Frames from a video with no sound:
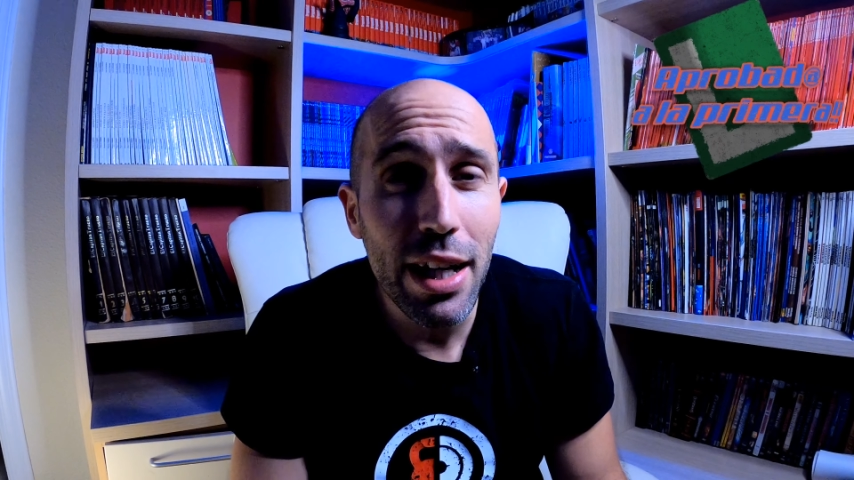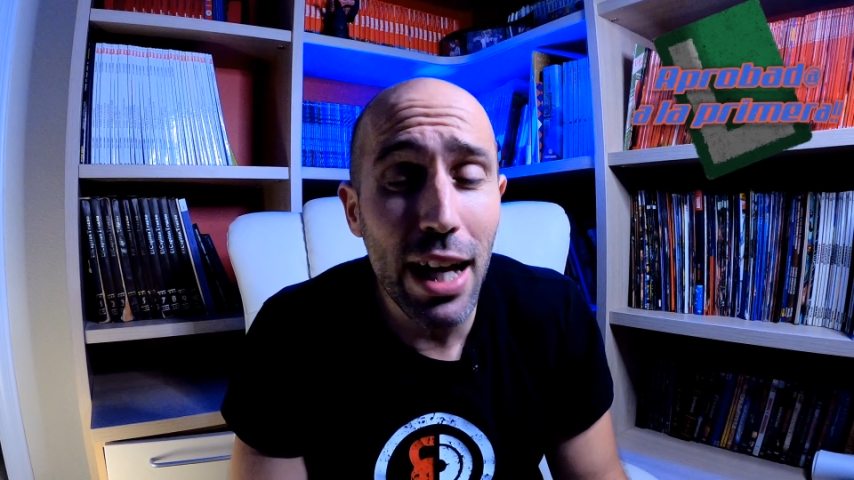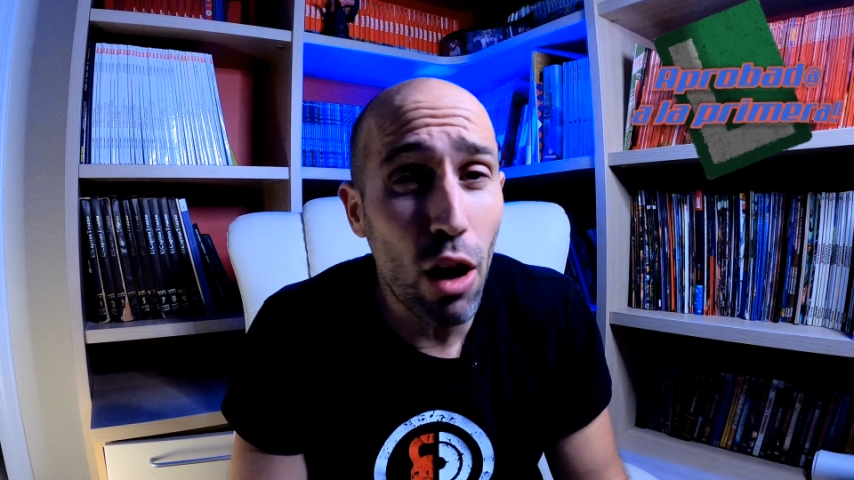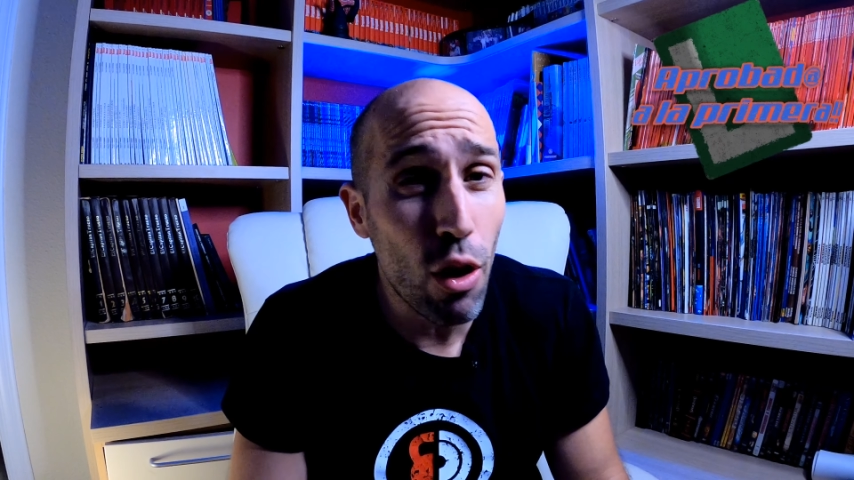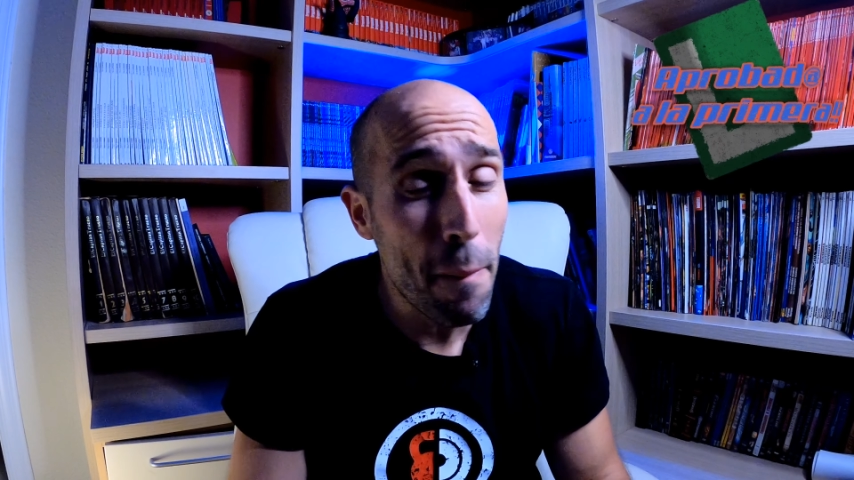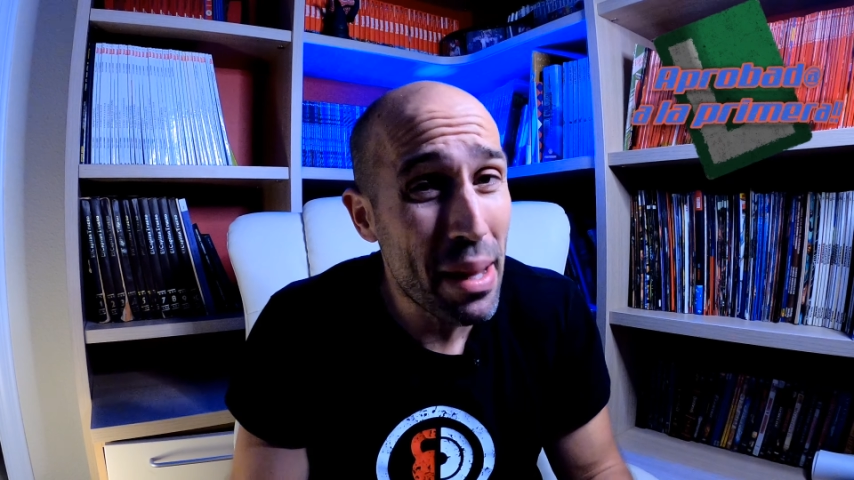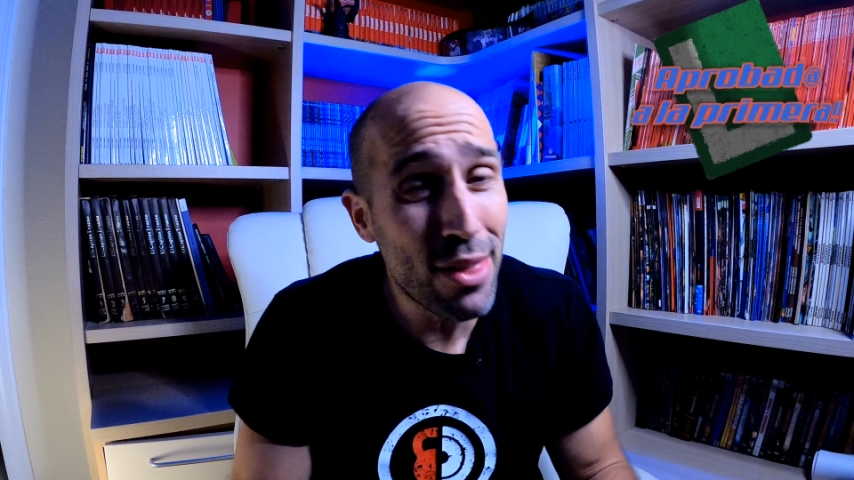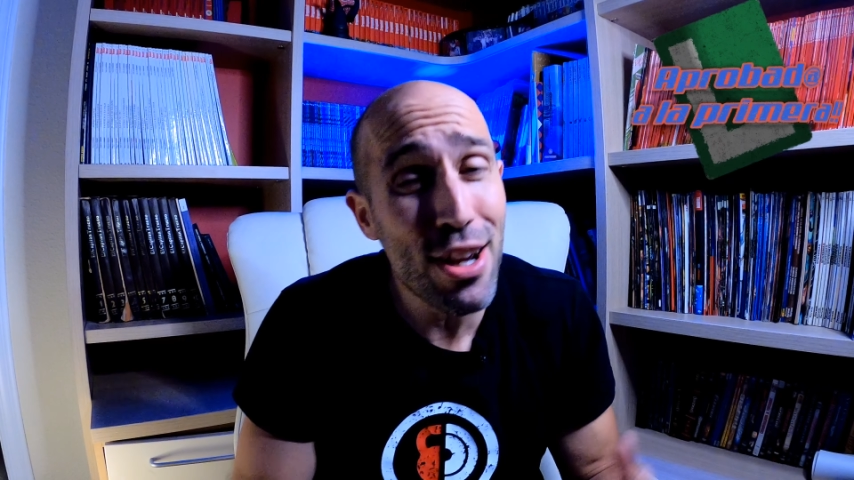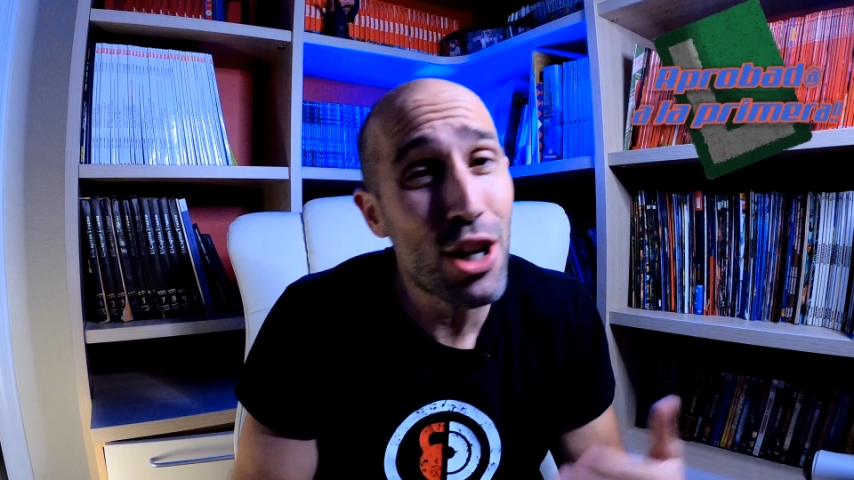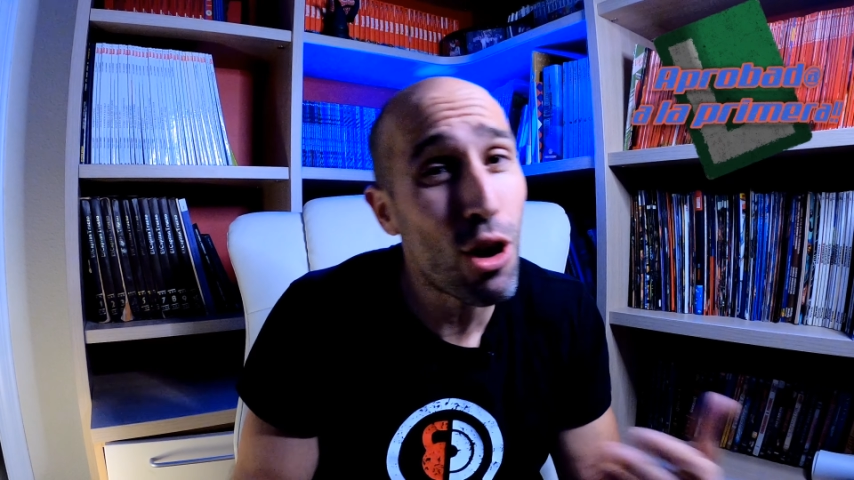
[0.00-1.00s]
¿Qué hago?
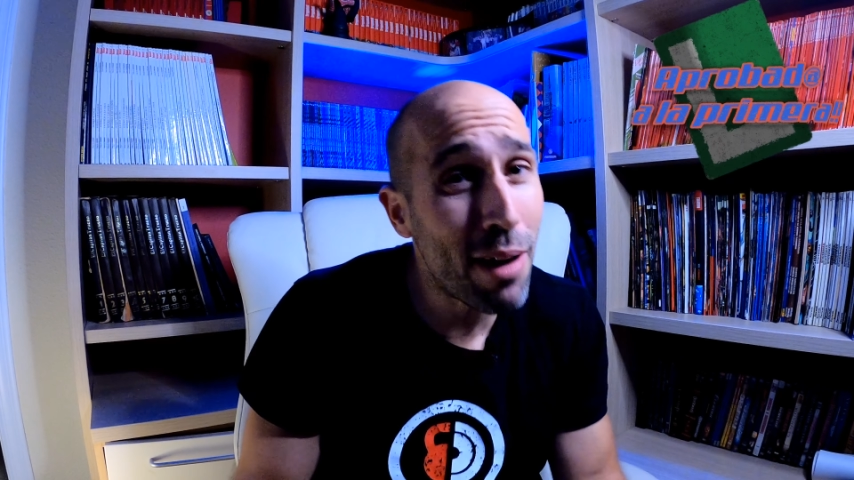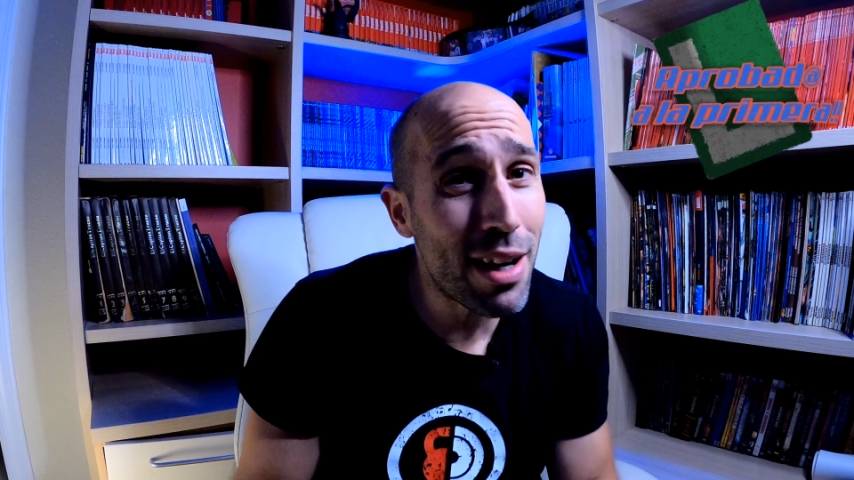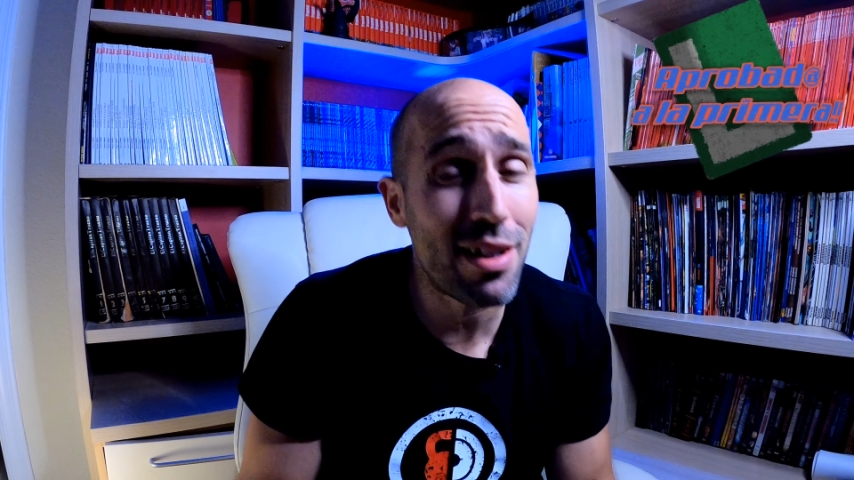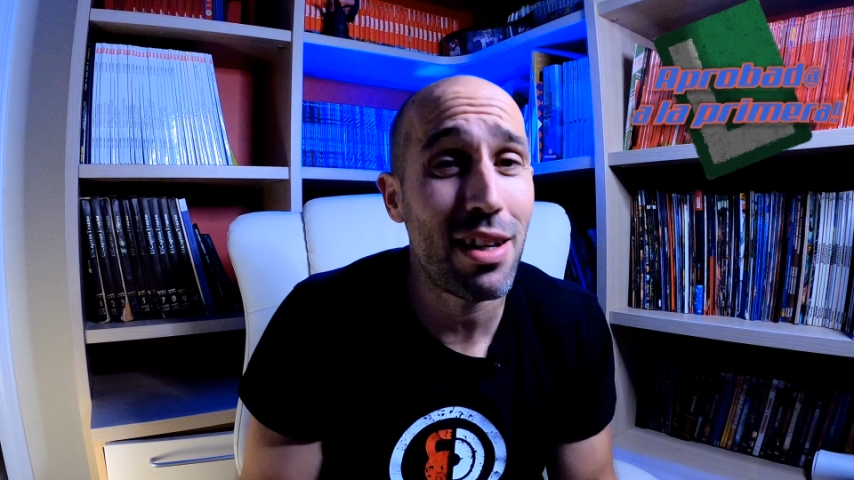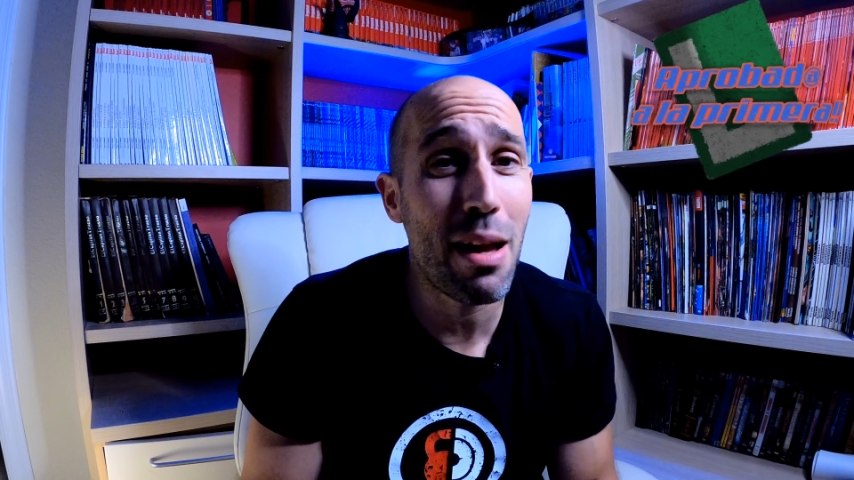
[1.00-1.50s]
¿Empiezo a innovar?